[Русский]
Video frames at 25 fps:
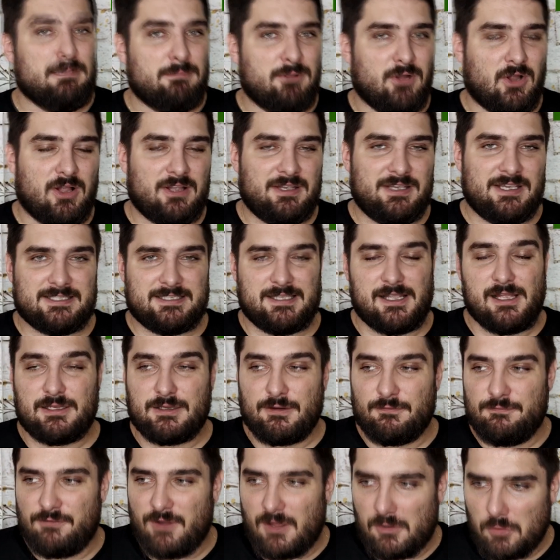Было
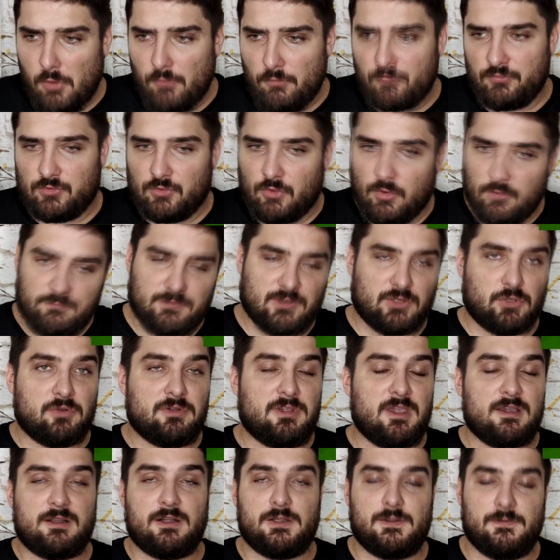несколько фолов, но в
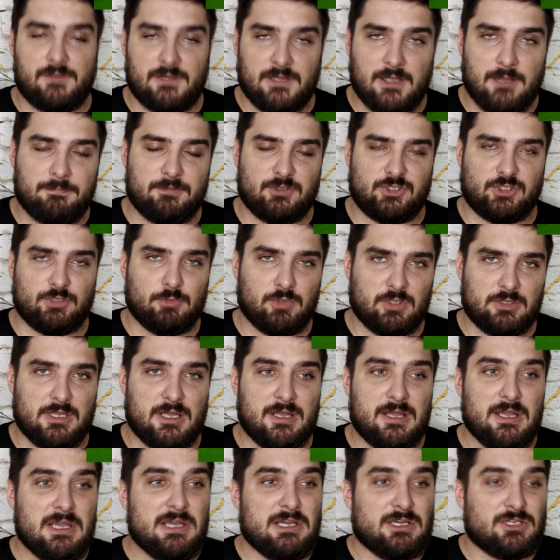итоге Головина
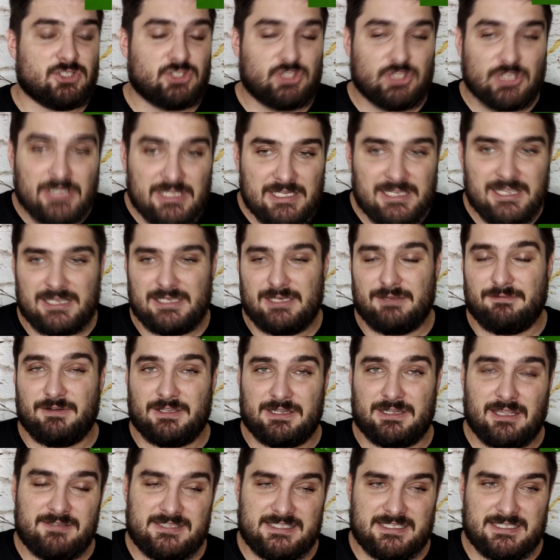почему-то жалели в
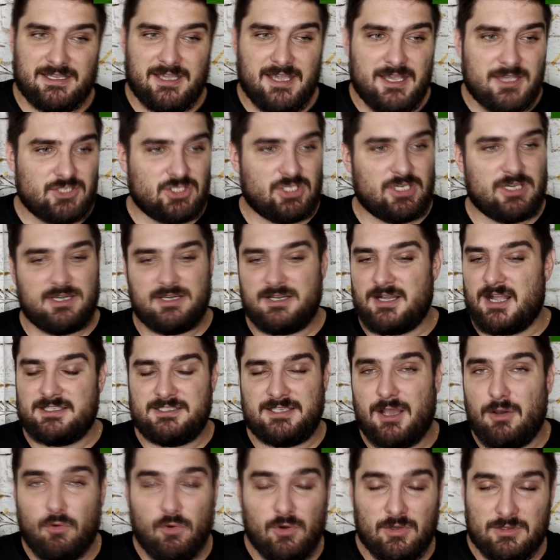этой встрече,
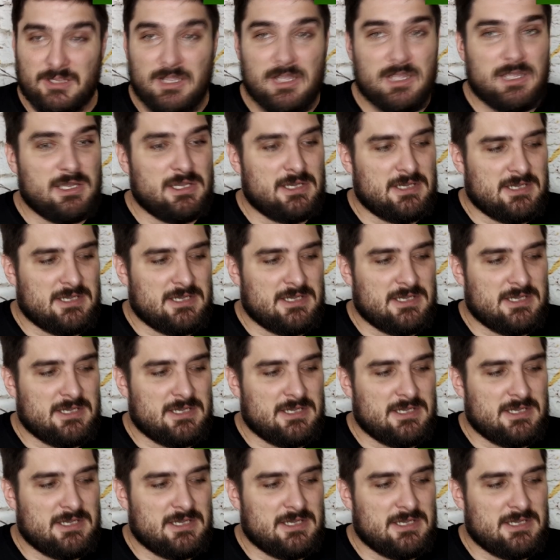хотя он,